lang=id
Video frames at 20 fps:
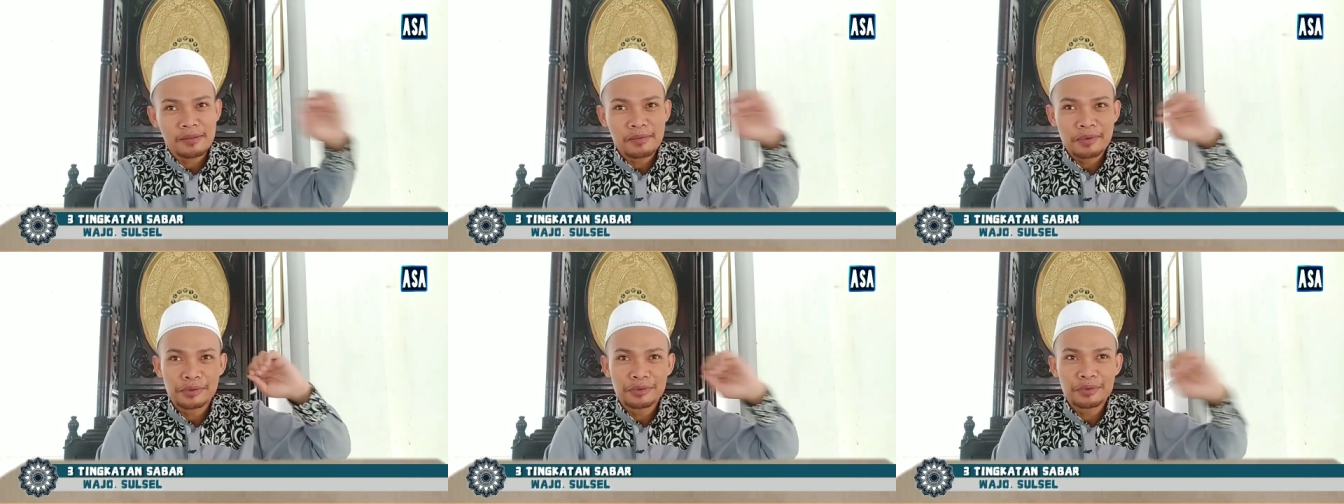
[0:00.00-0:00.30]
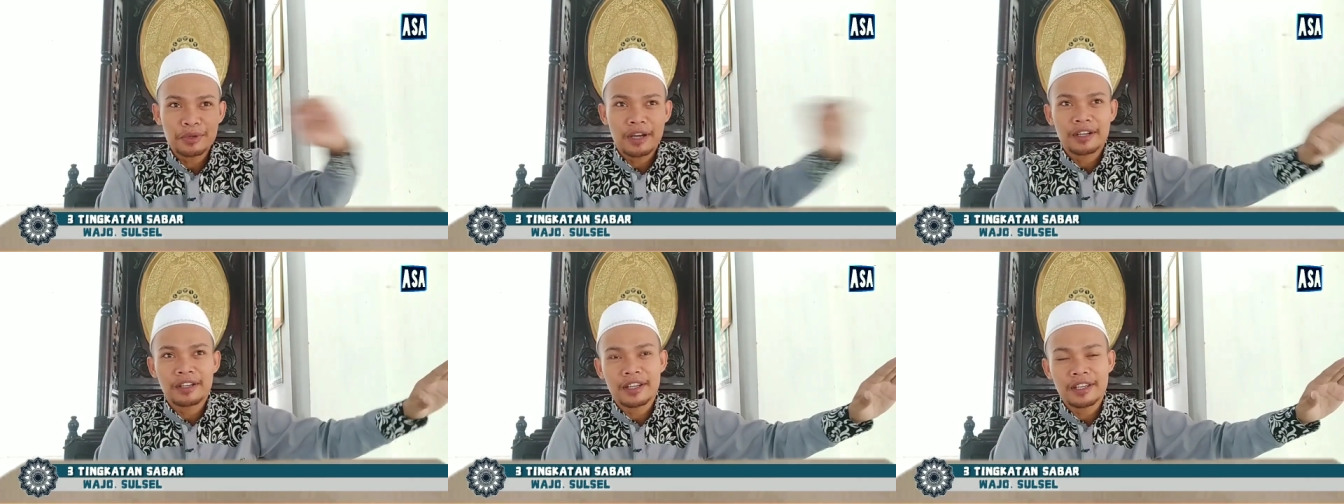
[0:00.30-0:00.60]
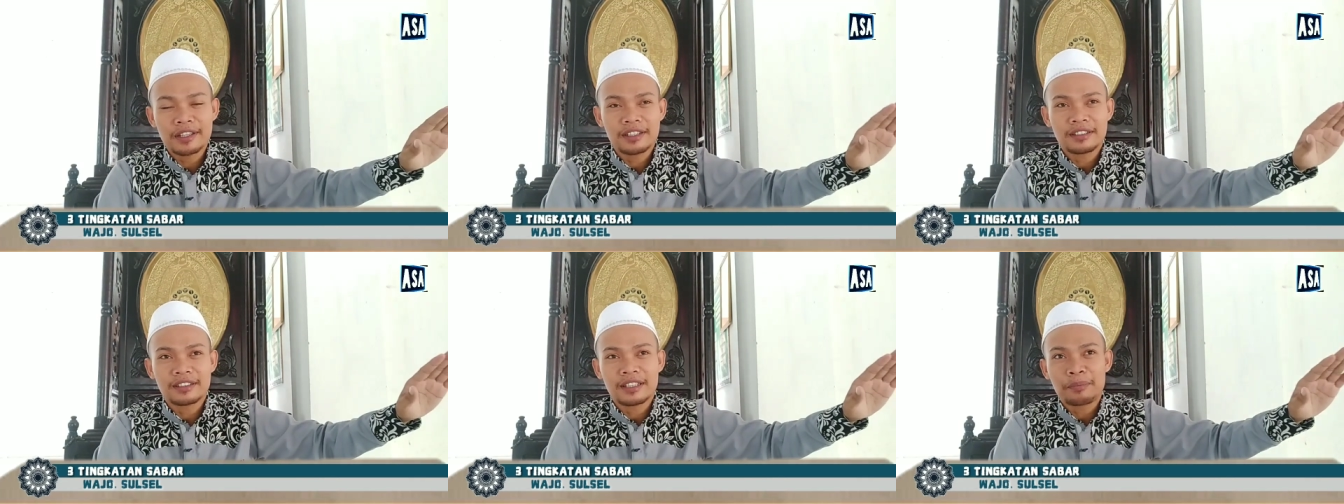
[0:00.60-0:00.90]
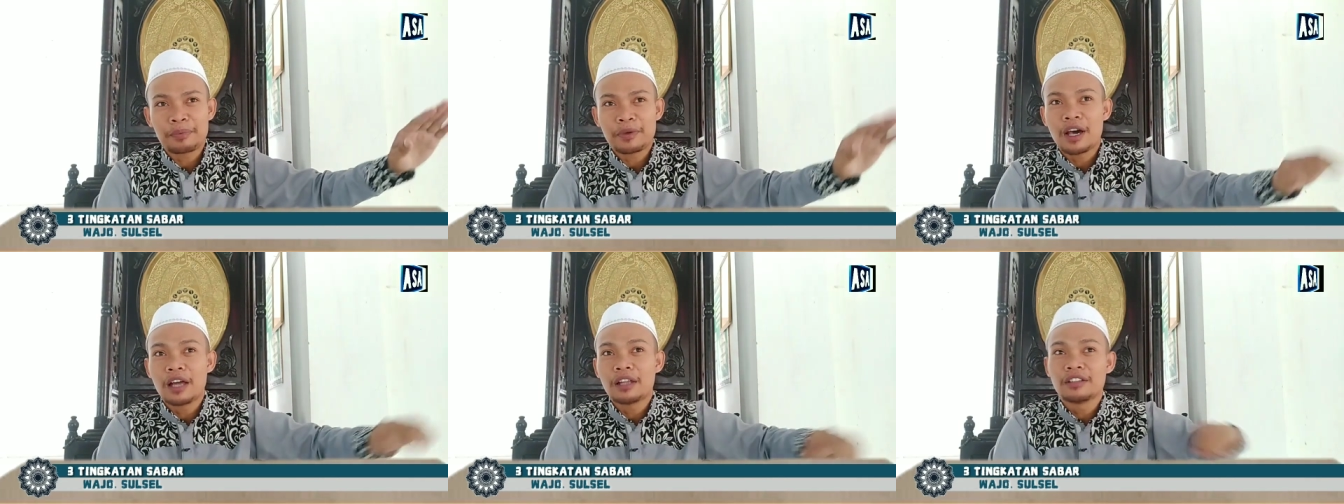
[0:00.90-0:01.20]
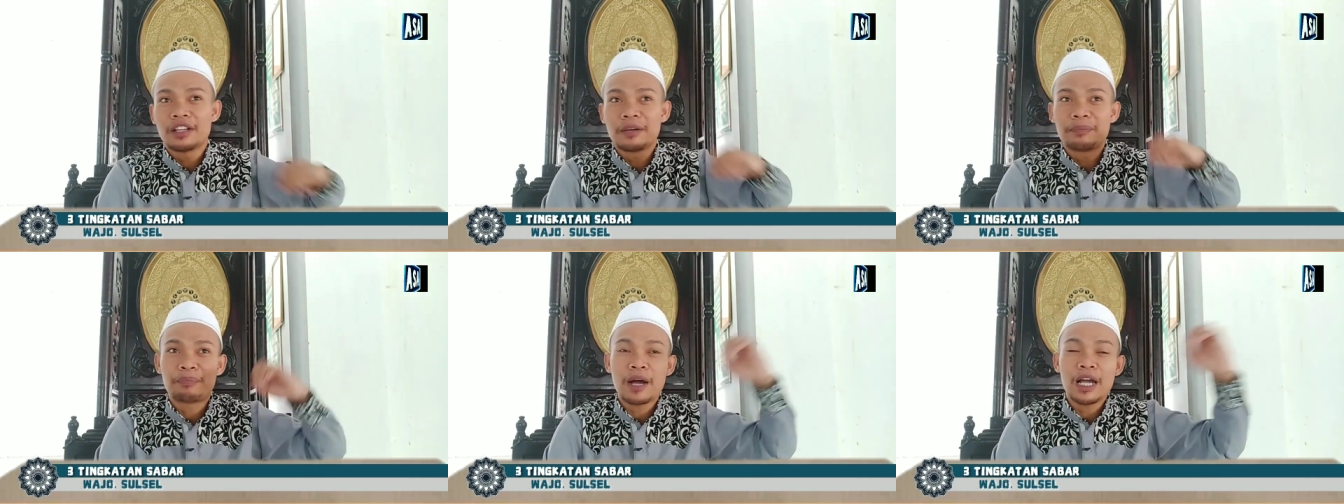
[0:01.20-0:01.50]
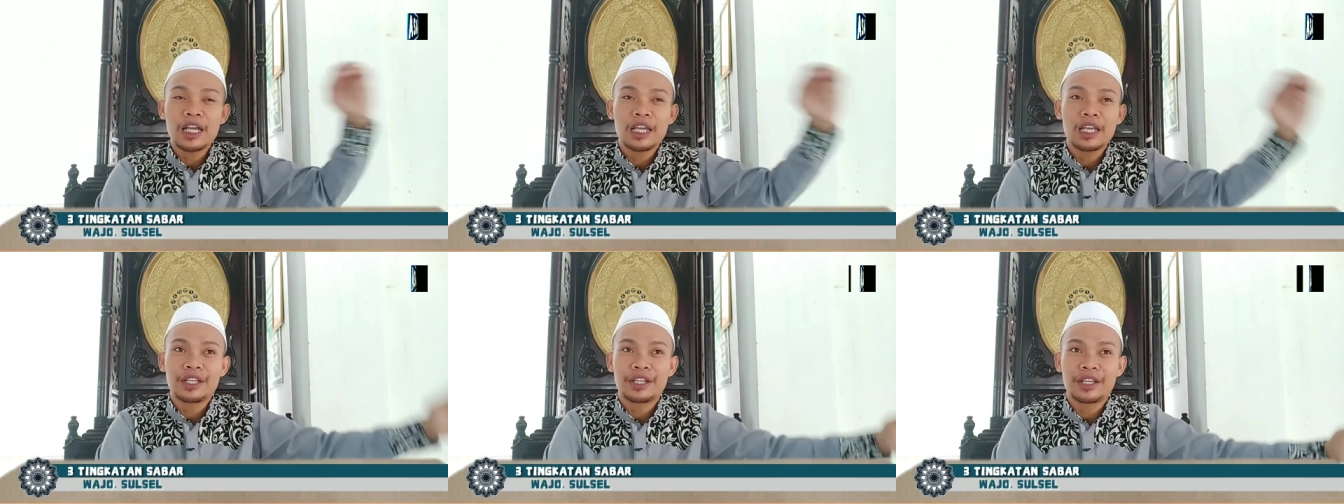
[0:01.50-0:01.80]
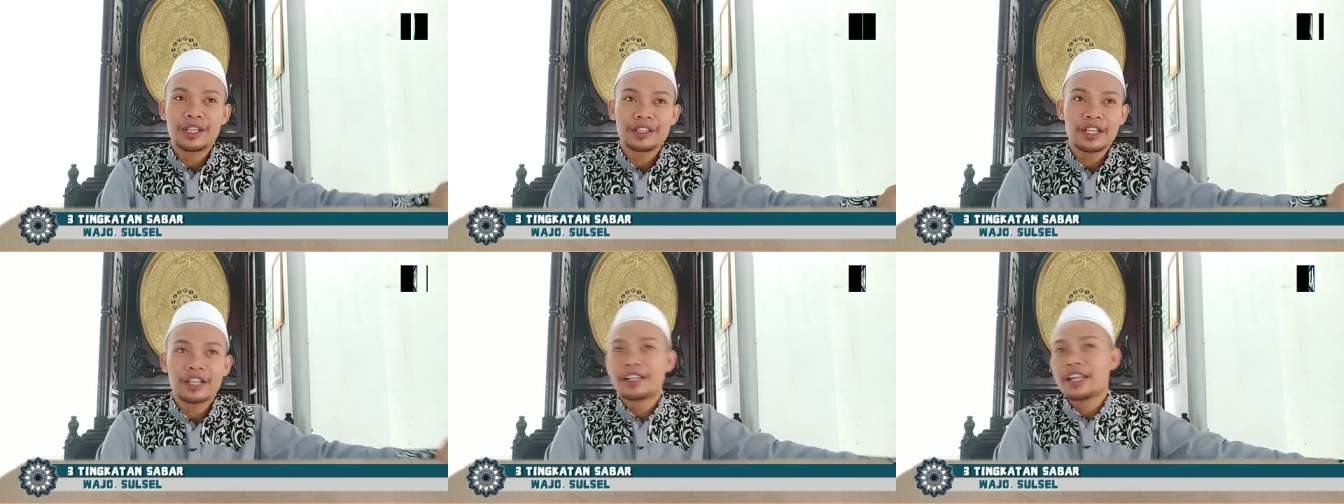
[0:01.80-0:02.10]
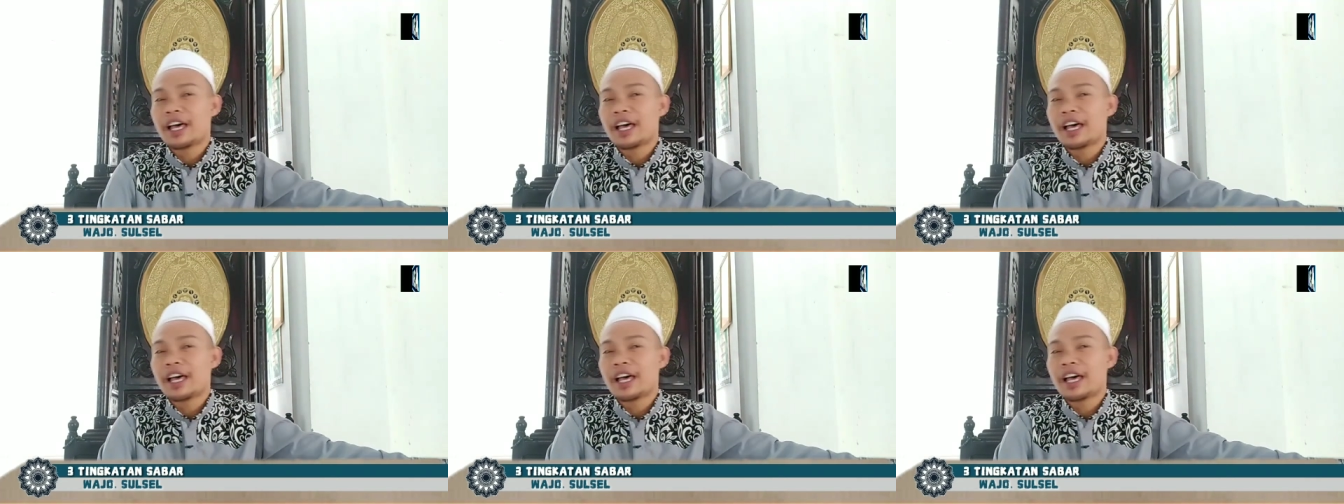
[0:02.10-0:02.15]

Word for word: kebutuhan kita, tapi Allah panggil kita